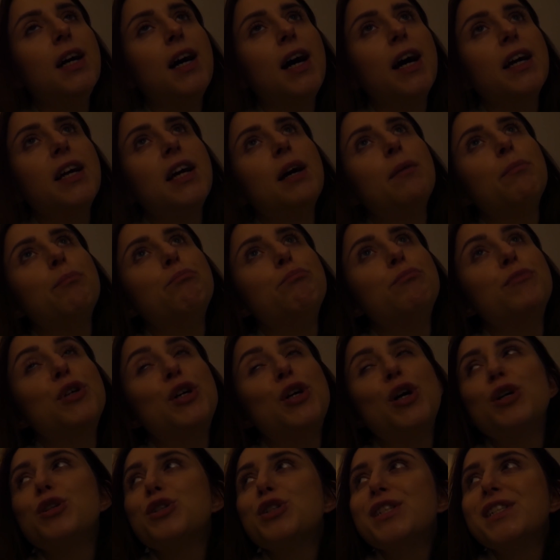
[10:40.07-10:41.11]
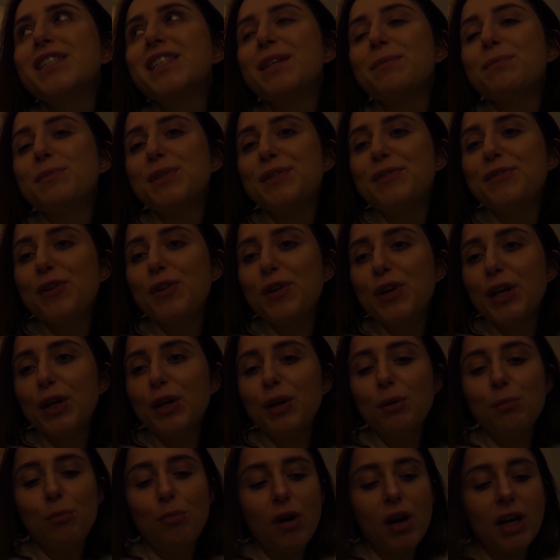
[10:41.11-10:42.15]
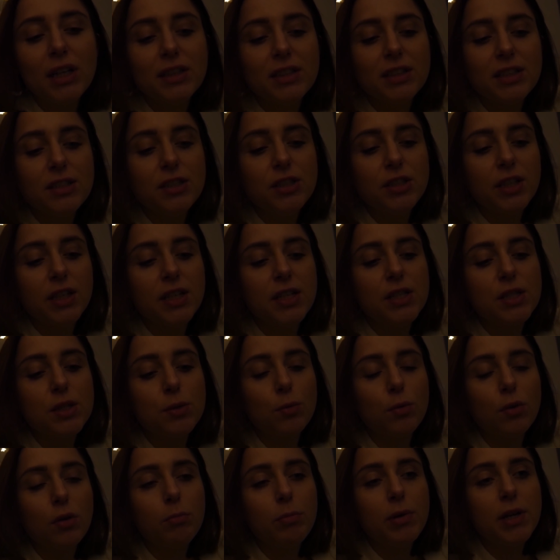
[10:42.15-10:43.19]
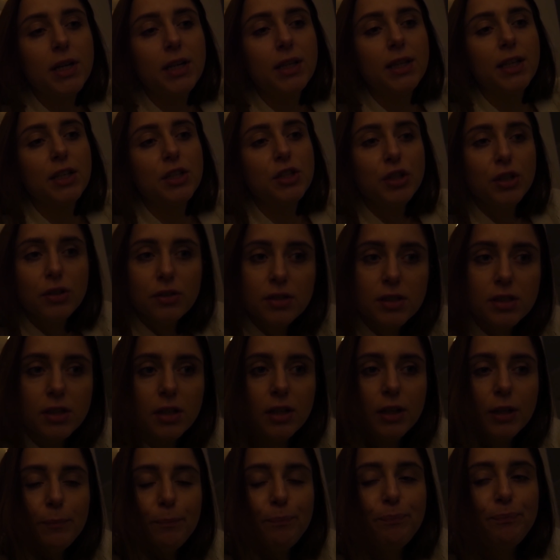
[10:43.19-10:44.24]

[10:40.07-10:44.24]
a ja korzystam z wolnego, bo Antyk dzisiaj jest u Roberta siostry